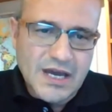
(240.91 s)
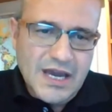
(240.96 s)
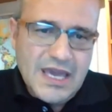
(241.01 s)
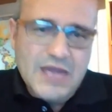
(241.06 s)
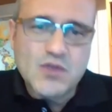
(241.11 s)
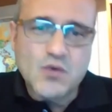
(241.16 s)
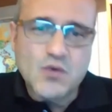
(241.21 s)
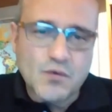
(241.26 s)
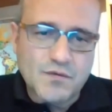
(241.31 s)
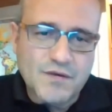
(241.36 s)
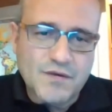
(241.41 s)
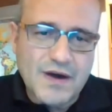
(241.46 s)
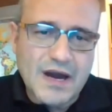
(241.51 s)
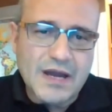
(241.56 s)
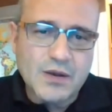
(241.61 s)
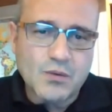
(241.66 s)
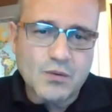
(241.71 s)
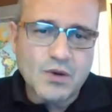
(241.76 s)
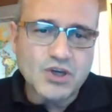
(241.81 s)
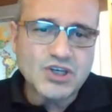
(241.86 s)
inovar,
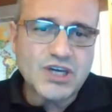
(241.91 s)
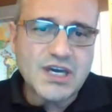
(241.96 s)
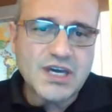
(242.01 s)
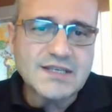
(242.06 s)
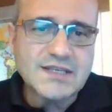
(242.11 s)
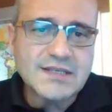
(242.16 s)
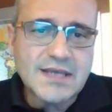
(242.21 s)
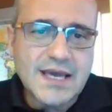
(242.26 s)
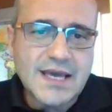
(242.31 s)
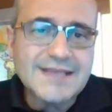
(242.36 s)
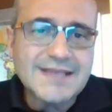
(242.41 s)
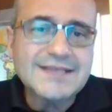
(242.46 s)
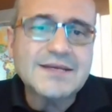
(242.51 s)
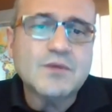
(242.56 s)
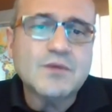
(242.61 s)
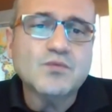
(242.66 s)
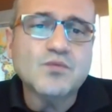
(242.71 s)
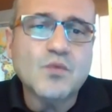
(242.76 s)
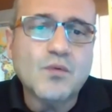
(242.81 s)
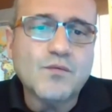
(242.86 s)
eu acho que esse, esse é
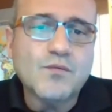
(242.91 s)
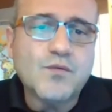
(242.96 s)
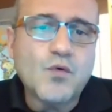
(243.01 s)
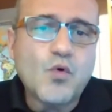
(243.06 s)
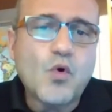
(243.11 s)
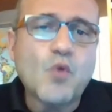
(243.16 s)
o novo